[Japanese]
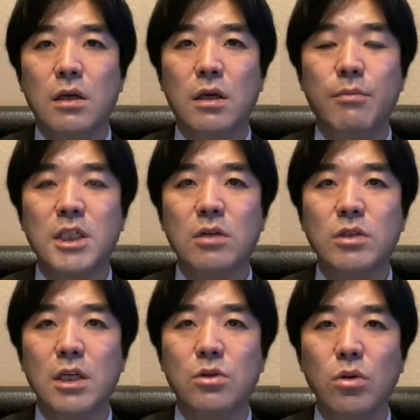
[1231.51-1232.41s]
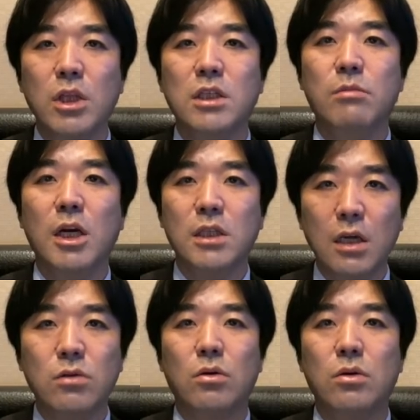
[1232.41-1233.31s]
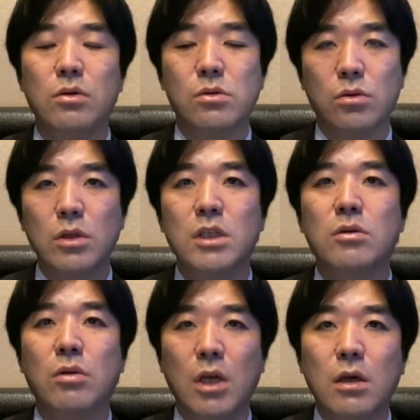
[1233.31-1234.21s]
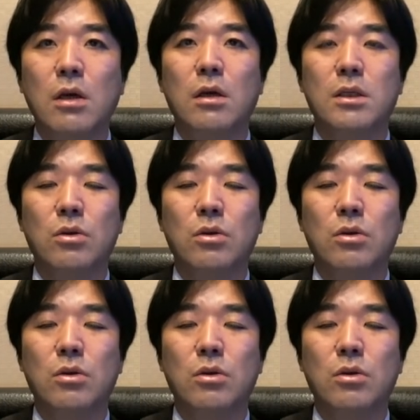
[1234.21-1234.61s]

めちゃくちゃに取ってしまいたいということですよね。